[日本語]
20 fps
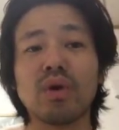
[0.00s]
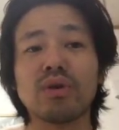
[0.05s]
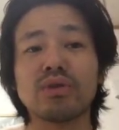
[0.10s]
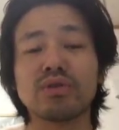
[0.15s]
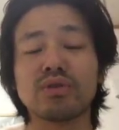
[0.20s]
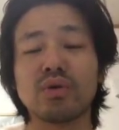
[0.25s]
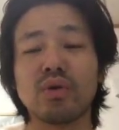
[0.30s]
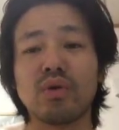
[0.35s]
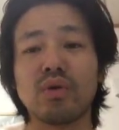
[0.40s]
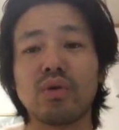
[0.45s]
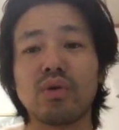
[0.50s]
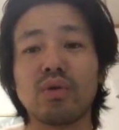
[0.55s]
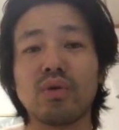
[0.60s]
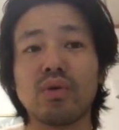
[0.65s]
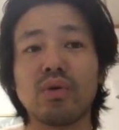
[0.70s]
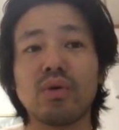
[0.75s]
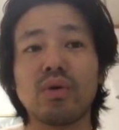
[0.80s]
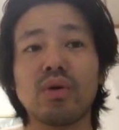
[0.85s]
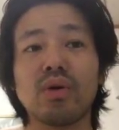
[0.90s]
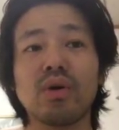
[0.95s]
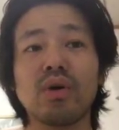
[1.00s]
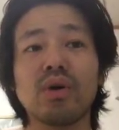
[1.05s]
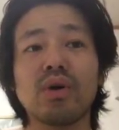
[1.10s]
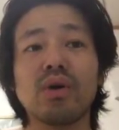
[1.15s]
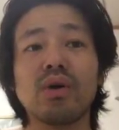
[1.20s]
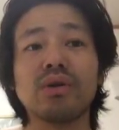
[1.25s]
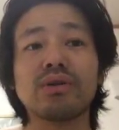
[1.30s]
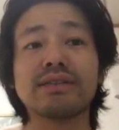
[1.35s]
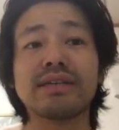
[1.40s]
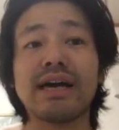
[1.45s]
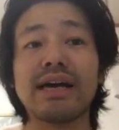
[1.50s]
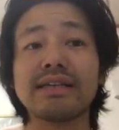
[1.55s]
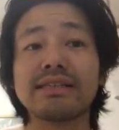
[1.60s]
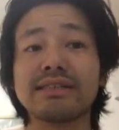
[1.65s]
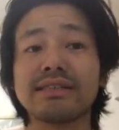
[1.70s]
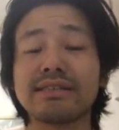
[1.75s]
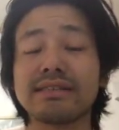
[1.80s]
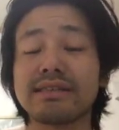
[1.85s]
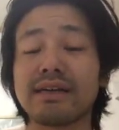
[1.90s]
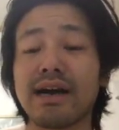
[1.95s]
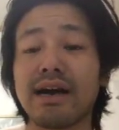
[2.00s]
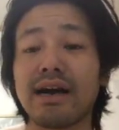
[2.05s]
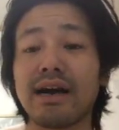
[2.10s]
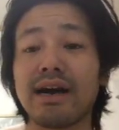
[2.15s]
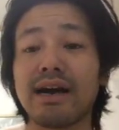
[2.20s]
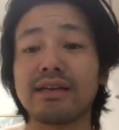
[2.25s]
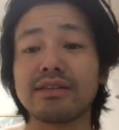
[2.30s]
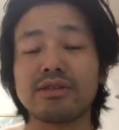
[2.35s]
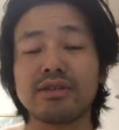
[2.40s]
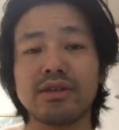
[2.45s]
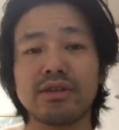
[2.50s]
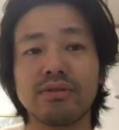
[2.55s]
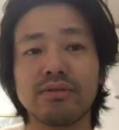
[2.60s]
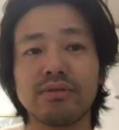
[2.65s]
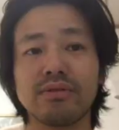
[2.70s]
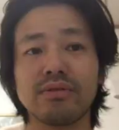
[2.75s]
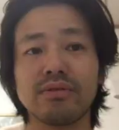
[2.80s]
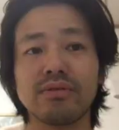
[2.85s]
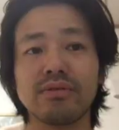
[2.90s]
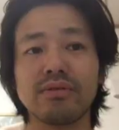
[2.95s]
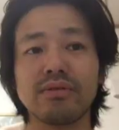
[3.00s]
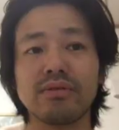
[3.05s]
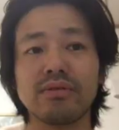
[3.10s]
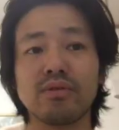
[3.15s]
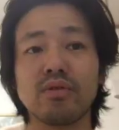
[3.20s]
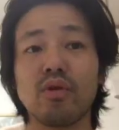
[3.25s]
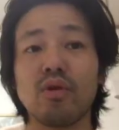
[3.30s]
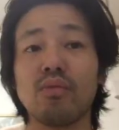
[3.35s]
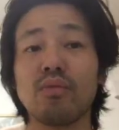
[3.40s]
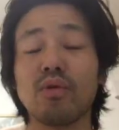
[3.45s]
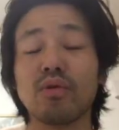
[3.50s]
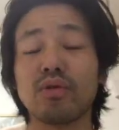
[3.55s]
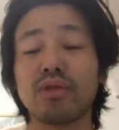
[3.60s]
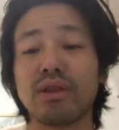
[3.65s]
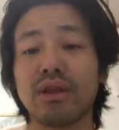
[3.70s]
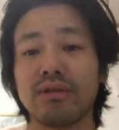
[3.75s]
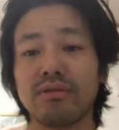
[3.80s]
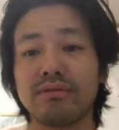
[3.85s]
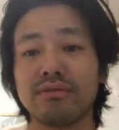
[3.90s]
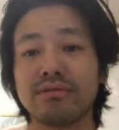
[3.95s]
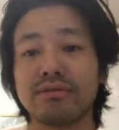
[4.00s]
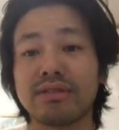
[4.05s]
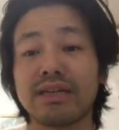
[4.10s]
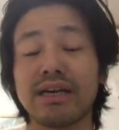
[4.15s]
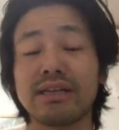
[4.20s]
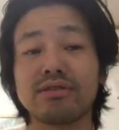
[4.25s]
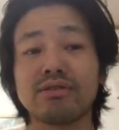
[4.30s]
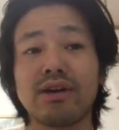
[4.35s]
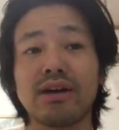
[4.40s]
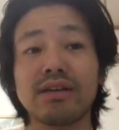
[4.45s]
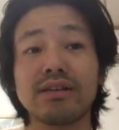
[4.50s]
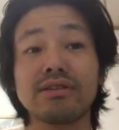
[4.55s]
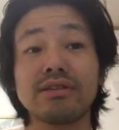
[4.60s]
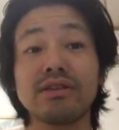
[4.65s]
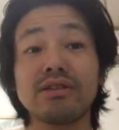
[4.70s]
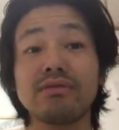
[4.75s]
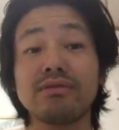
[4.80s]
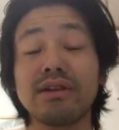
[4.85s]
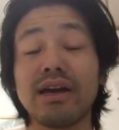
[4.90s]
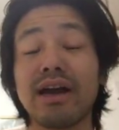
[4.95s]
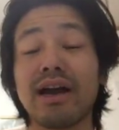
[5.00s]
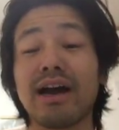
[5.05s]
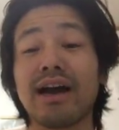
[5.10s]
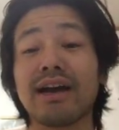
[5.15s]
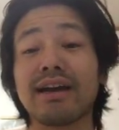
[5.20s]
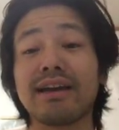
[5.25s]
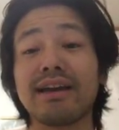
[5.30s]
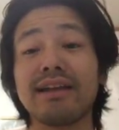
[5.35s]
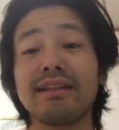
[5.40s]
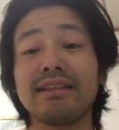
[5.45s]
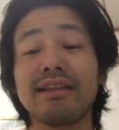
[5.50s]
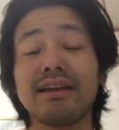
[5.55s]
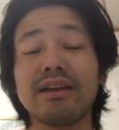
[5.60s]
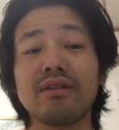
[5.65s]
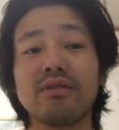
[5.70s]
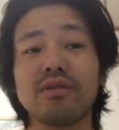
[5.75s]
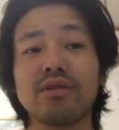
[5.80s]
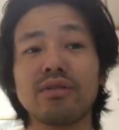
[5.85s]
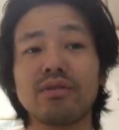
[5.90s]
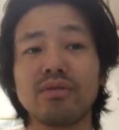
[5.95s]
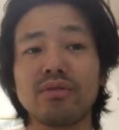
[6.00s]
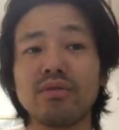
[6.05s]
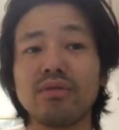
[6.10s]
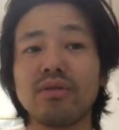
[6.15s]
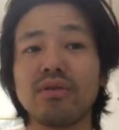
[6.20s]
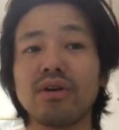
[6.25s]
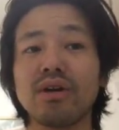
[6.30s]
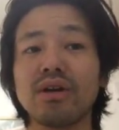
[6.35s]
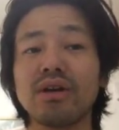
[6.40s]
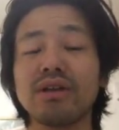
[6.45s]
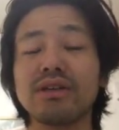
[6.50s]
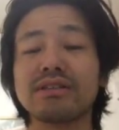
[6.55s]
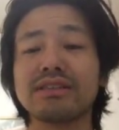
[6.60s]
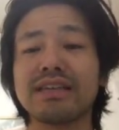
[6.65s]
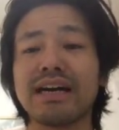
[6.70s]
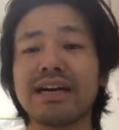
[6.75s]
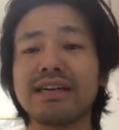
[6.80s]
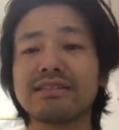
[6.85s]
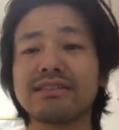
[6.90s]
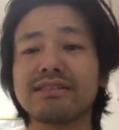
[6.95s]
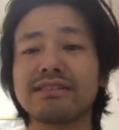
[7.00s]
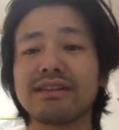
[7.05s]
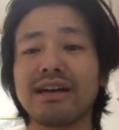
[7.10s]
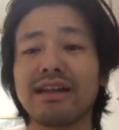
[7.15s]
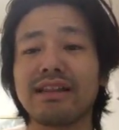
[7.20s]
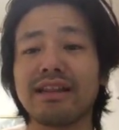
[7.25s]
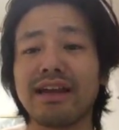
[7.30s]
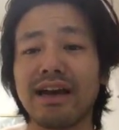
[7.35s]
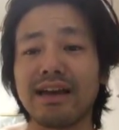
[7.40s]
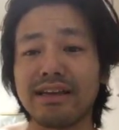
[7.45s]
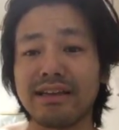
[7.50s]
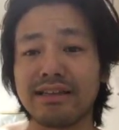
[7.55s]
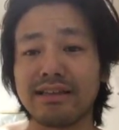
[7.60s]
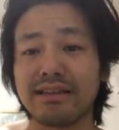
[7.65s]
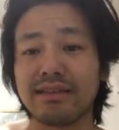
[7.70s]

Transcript: そう、このチャンスがありすぎると思ってる、チャンスありすぎるぐらい発見できる人と、チャンスがない